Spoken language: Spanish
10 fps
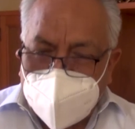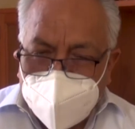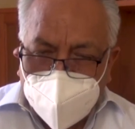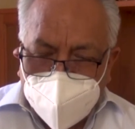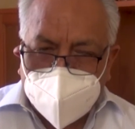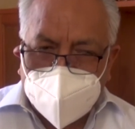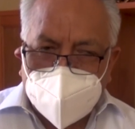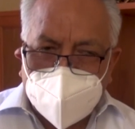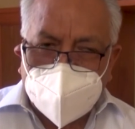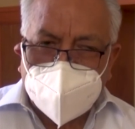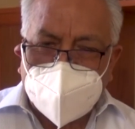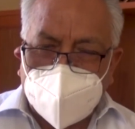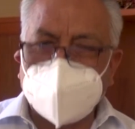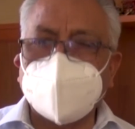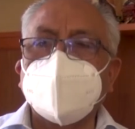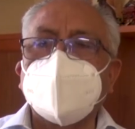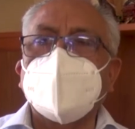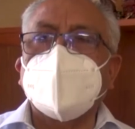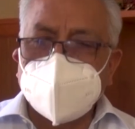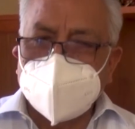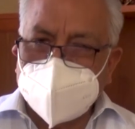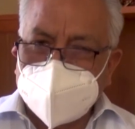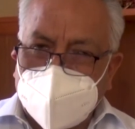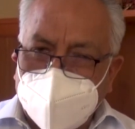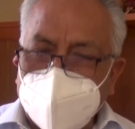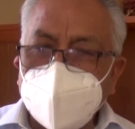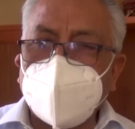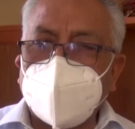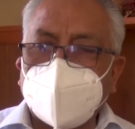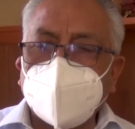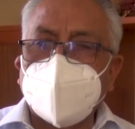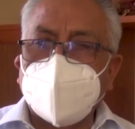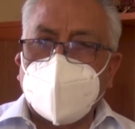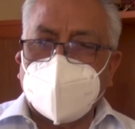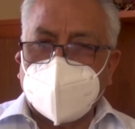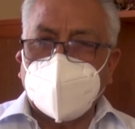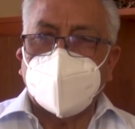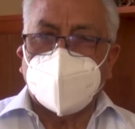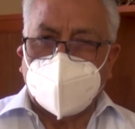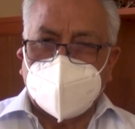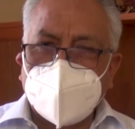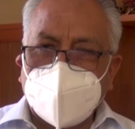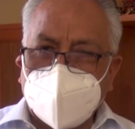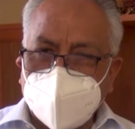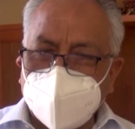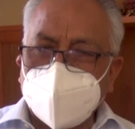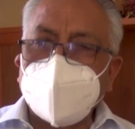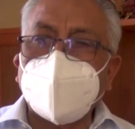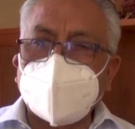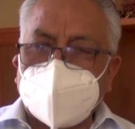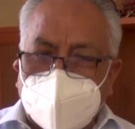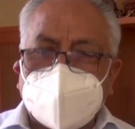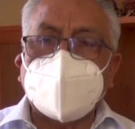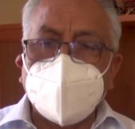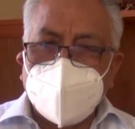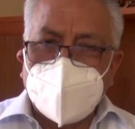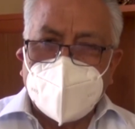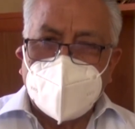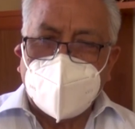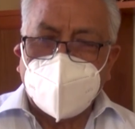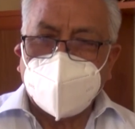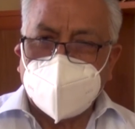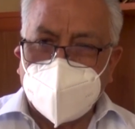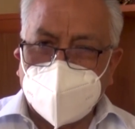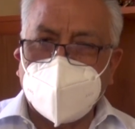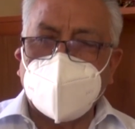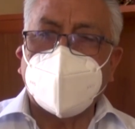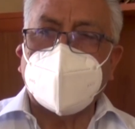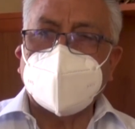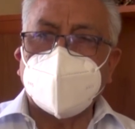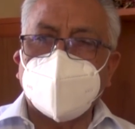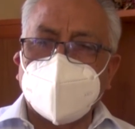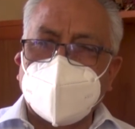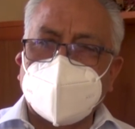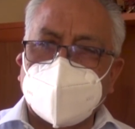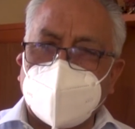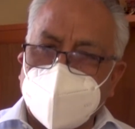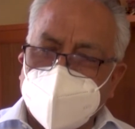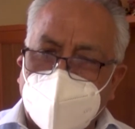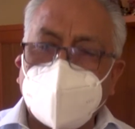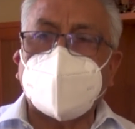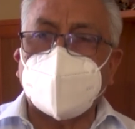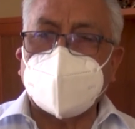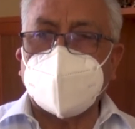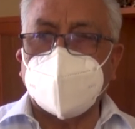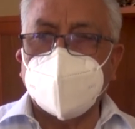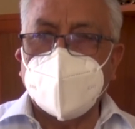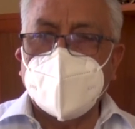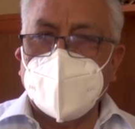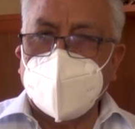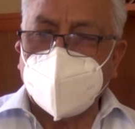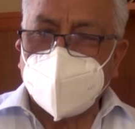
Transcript: Lima es llevando la vacuna a cada uno de ellos. Y eso es importante a fin de que la población esté más protegida en